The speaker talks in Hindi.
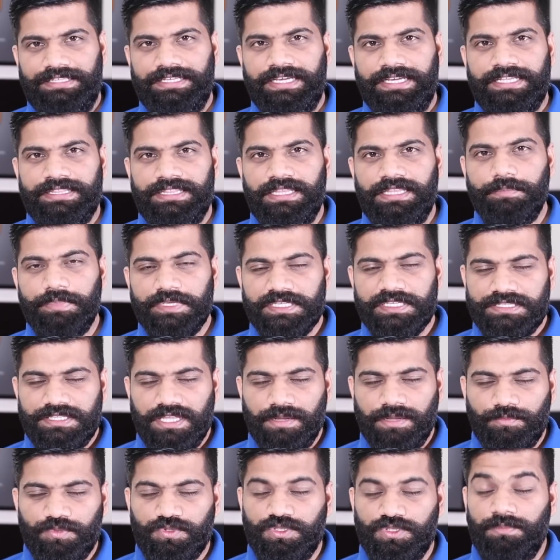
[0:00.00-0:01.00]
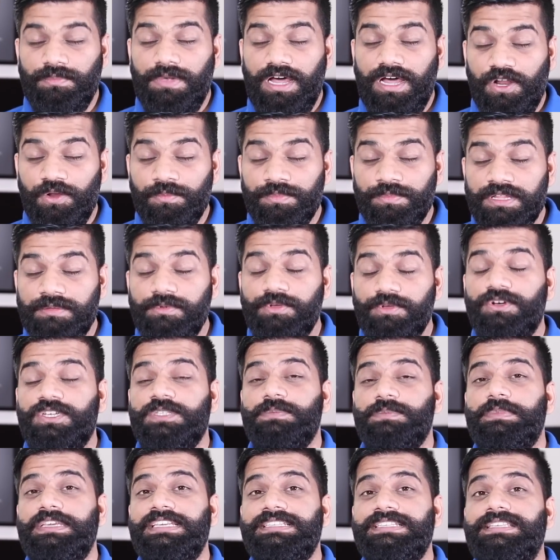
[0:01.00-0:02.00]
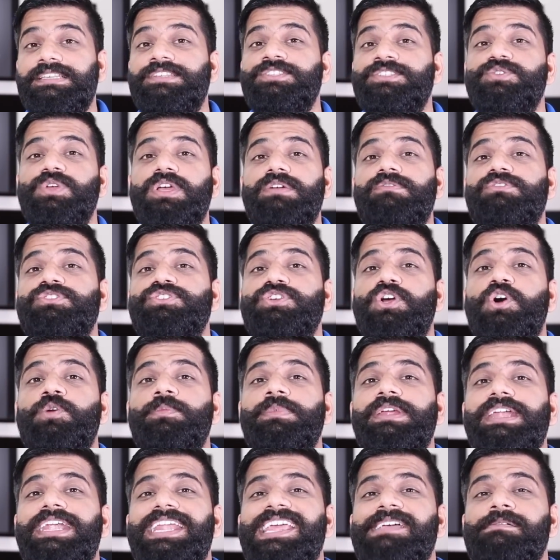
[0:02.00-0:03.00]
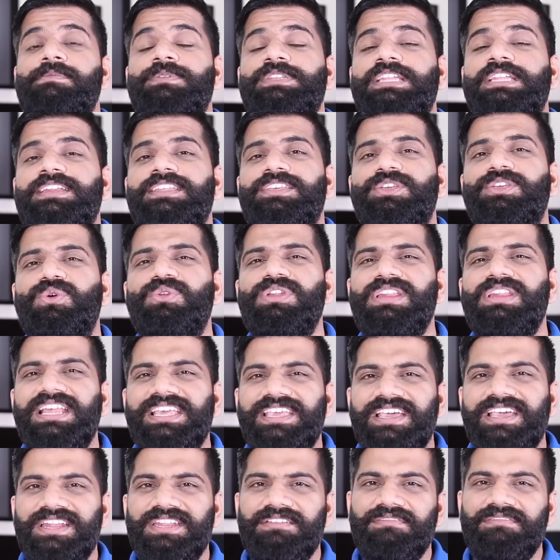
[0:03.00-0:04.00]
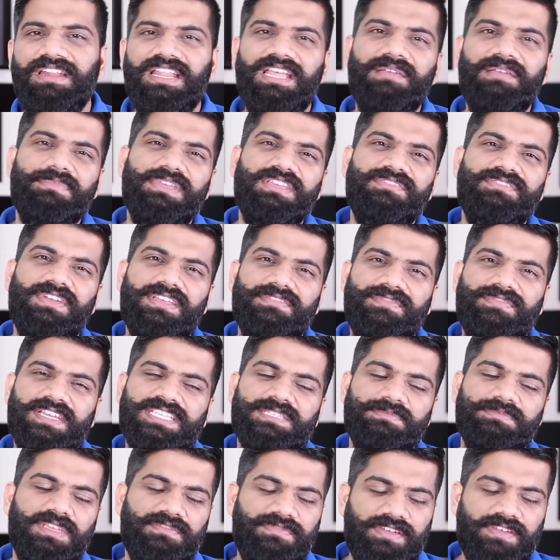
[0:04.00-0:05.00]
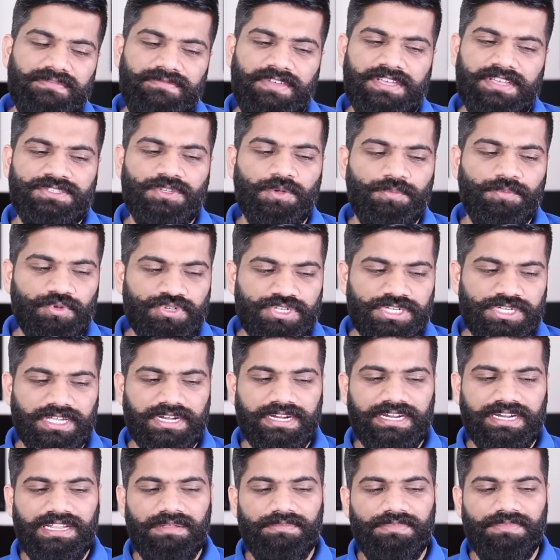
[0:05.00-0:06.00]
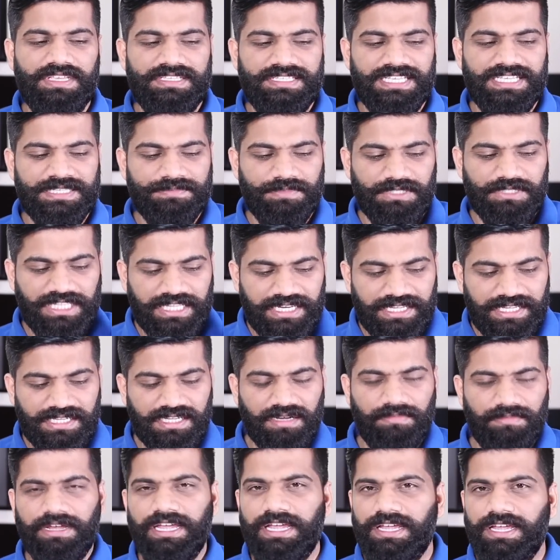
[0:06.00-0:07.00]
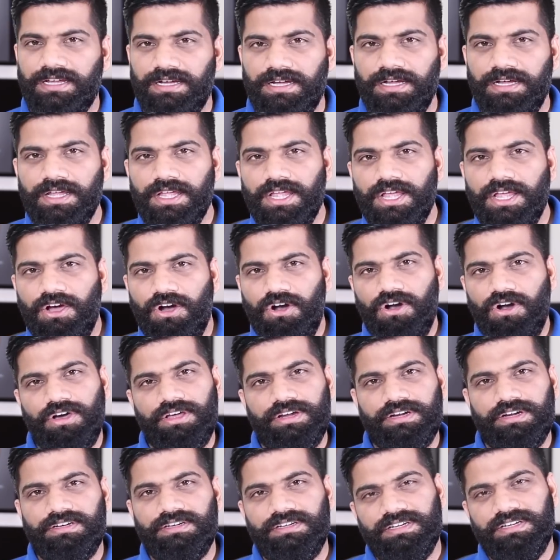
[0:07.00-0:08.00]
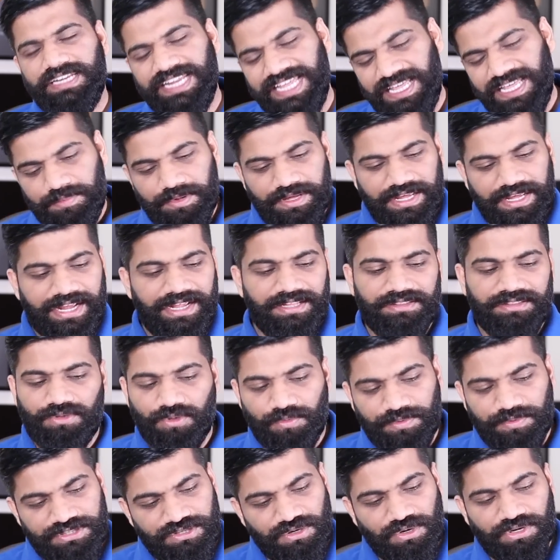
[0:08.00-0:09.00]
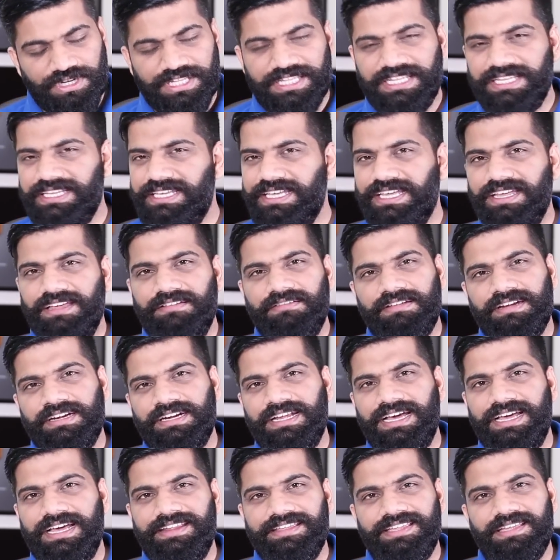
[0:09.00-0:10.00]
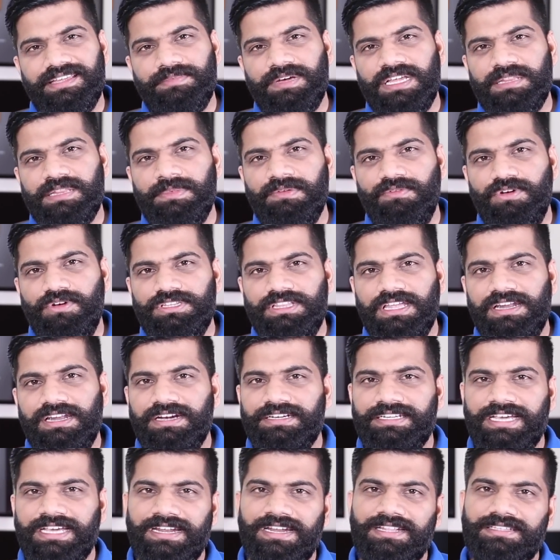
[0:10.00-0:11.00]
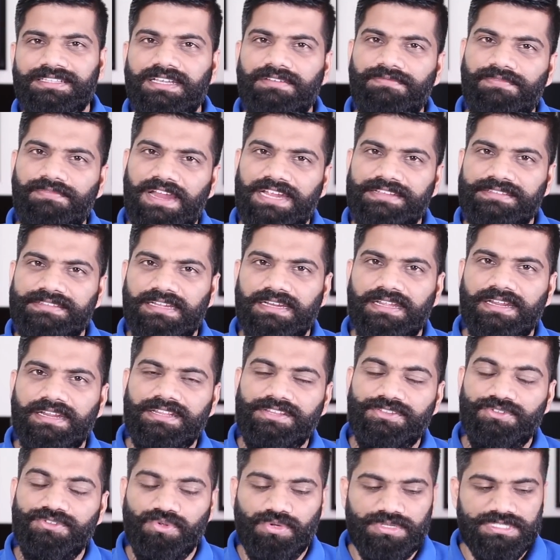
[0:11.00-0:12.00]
के कितने पीस थे हमको तो मालूम नहीं बिकॉज मी सिक्स जो है वो शॉमी इंडिया में पता नहीं क्यों नहीं लेके आने वाला है मी फाइव एक्स मी फाइव एक्स को पुश कर रहे हैं मी सिक्स पता नहीं कब आएगा और नहीं भी आए तो भी चलो ठीक ही है वरना आने के बाद भी वही था लटकाना था फ्लैश सेल करनी थी तो